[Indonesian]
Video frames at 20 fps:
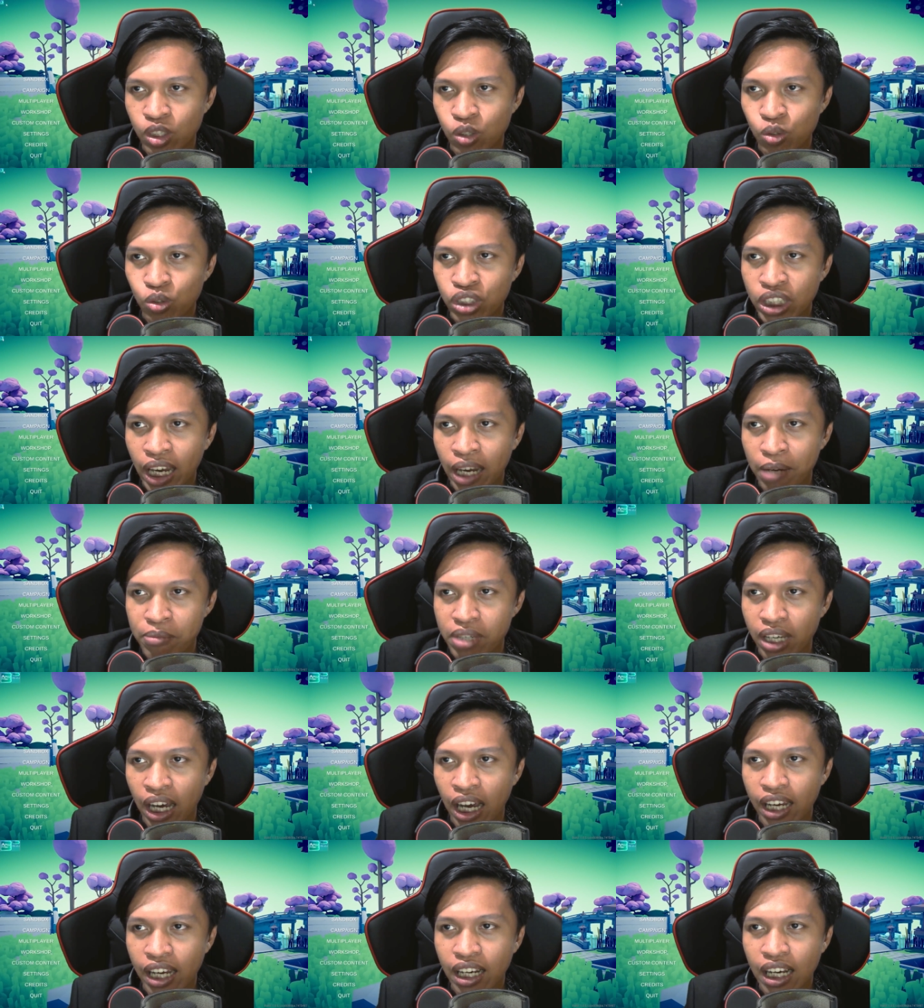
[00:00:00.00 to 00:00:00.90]
Di UCM
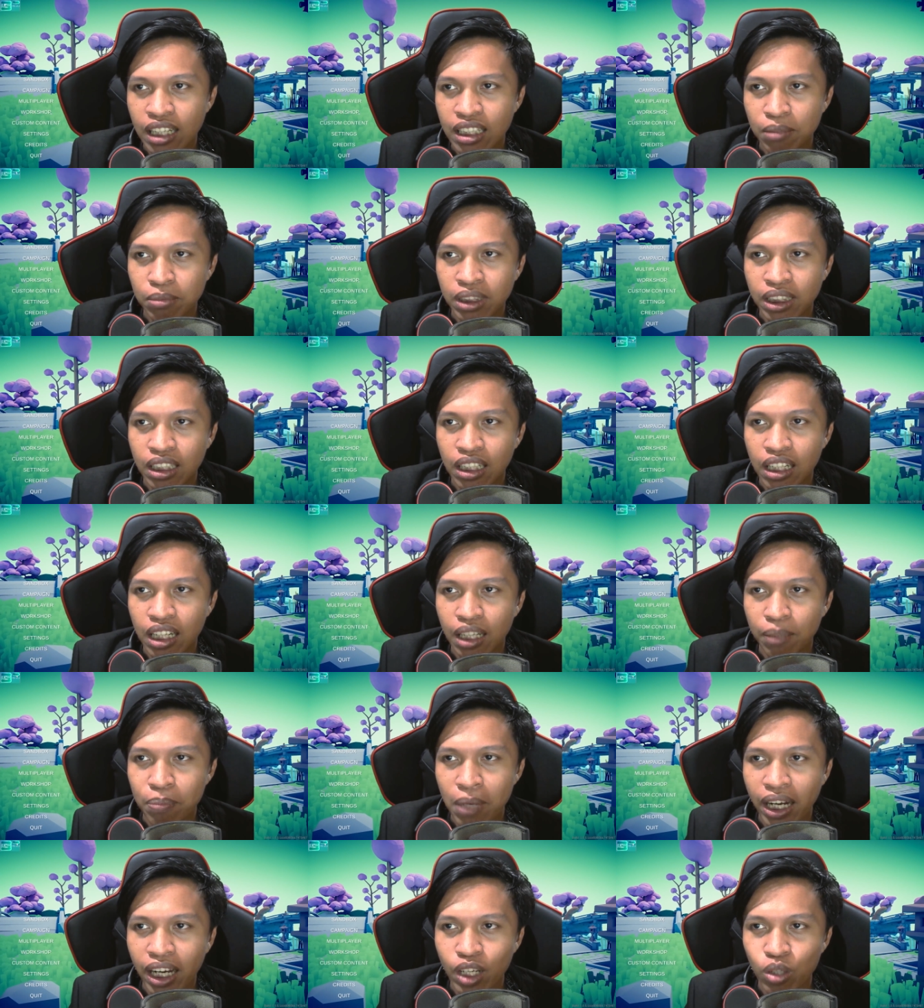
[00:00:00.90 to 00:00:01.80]
ya Yang hanya bisa
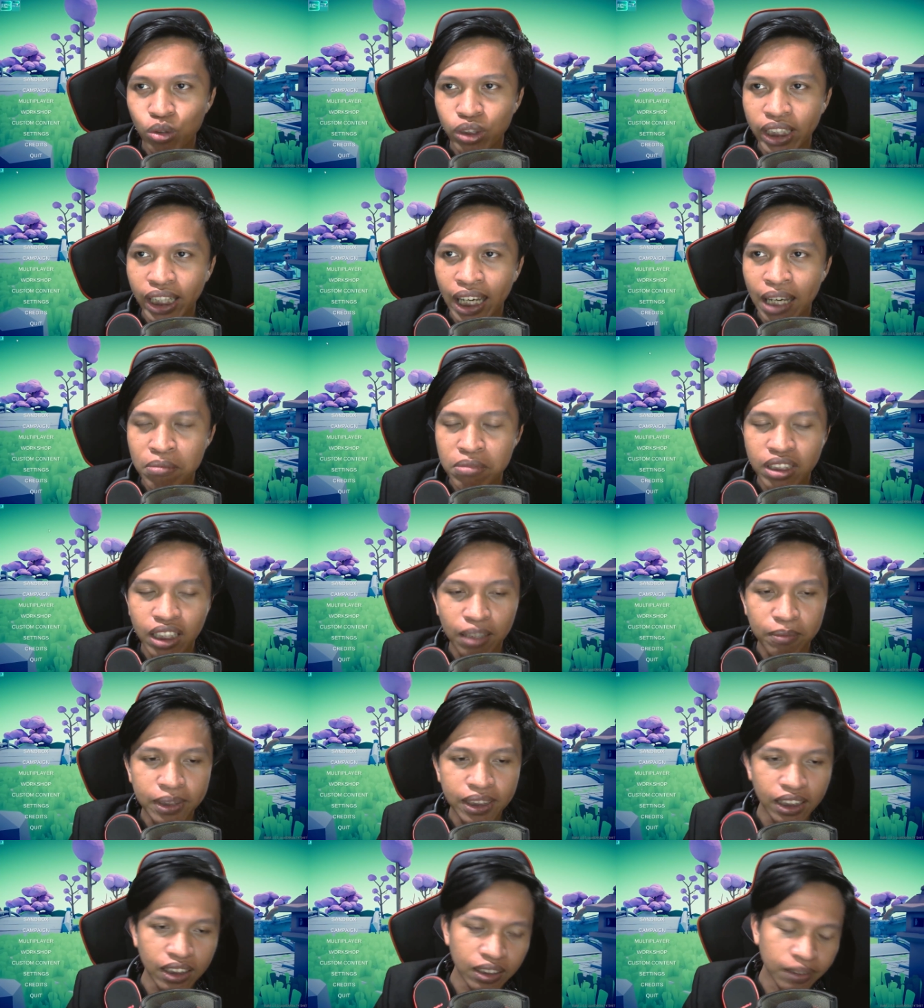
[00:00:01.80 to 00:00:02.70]
dilihat pakai UCM Mr. and